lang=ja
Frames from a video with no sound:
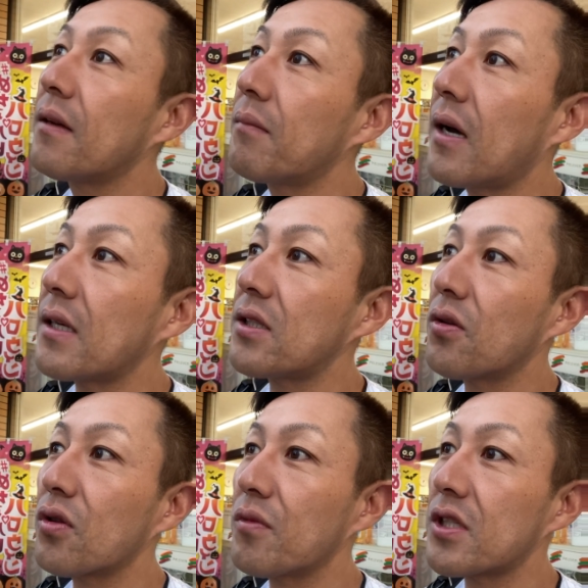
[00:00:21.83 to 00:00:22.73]
まあ仕
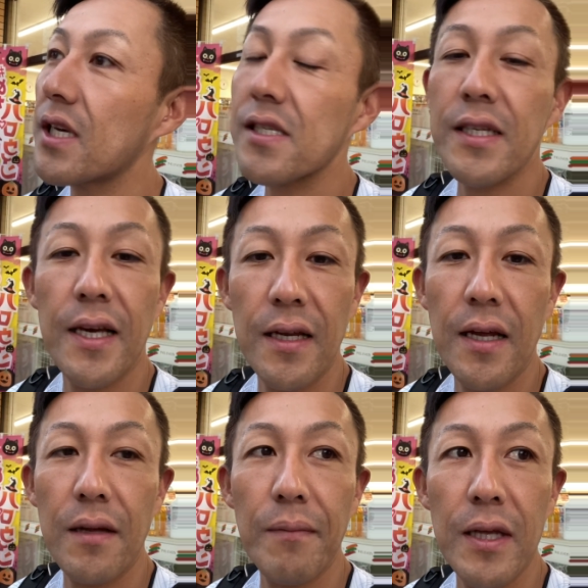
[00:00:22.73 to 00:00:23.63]
事もしやすいか
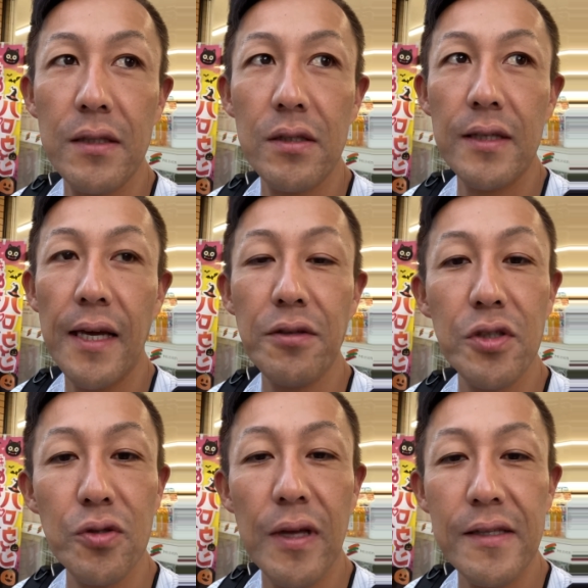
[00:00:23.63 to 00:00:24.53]
な。まあ逆に
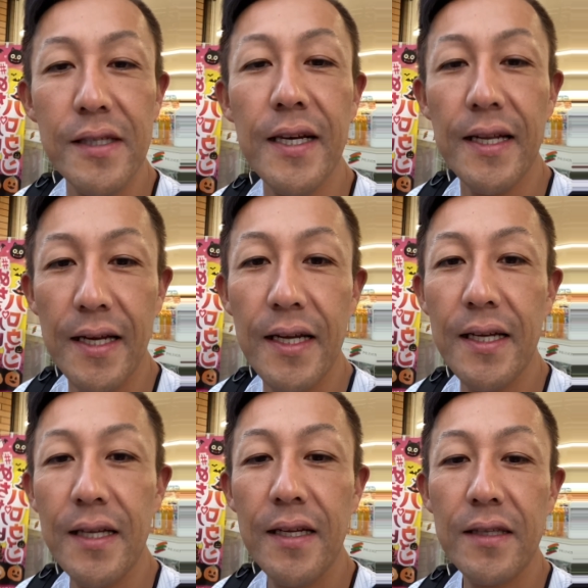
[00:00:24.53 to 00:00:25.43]
ちょっと暑いかな。
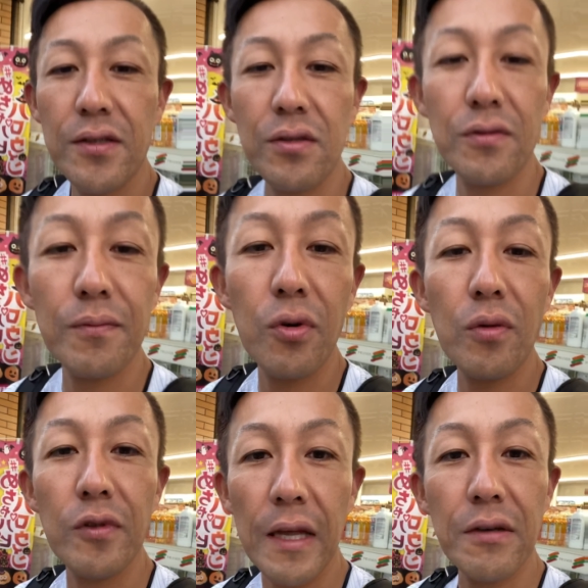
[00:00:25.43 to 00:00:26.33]
ちょっと僕
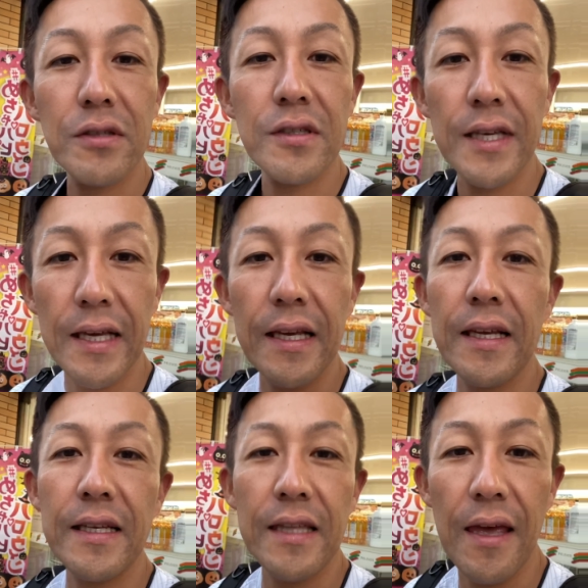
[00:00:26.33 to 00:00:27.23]
もね、薄着
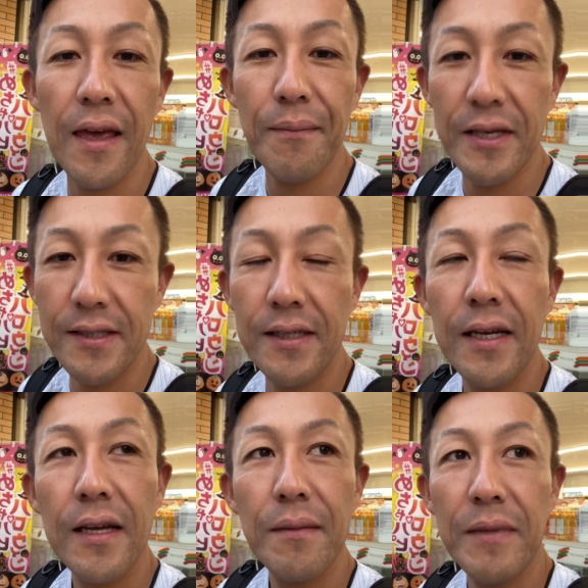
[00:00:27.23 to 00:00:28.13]
着てます。
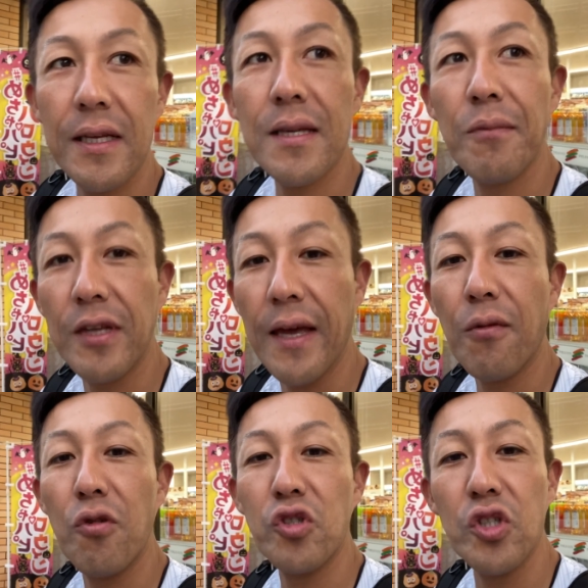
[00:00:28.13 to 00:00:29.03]
皆さんもね、
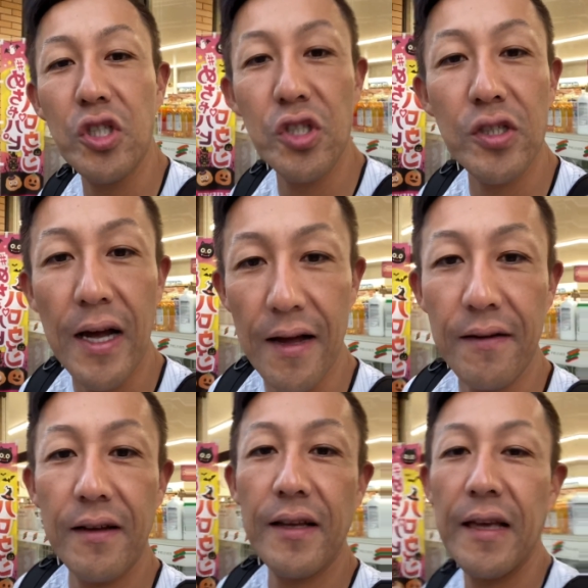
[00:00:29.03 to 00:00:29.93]
今週1週間、
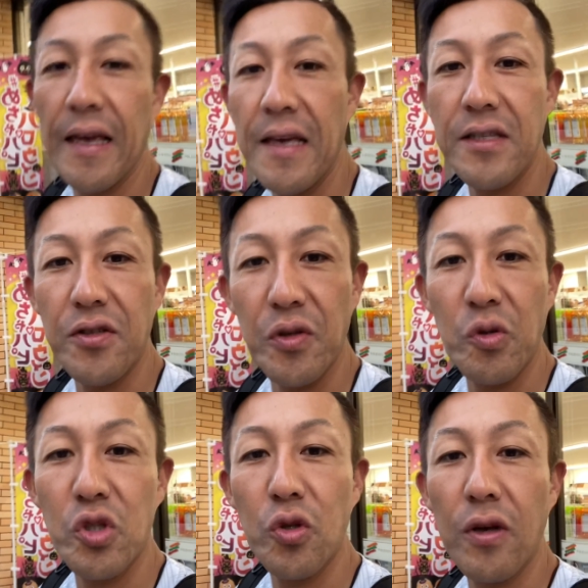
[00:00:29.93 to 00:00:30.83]
えー、一緒に
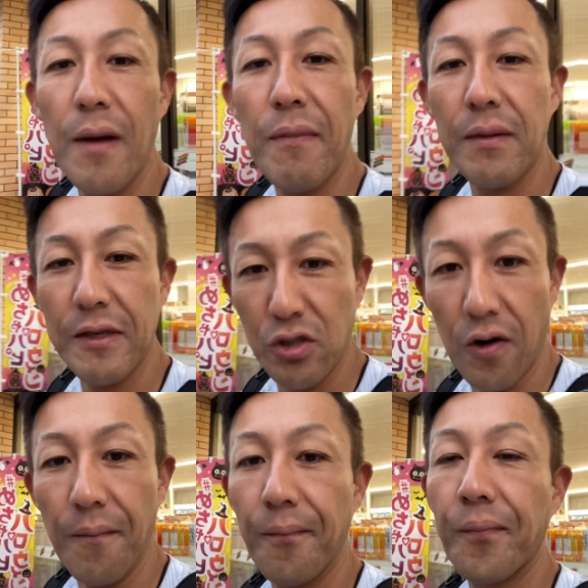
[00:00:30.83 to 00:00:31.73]
お仕事頑張りましょう。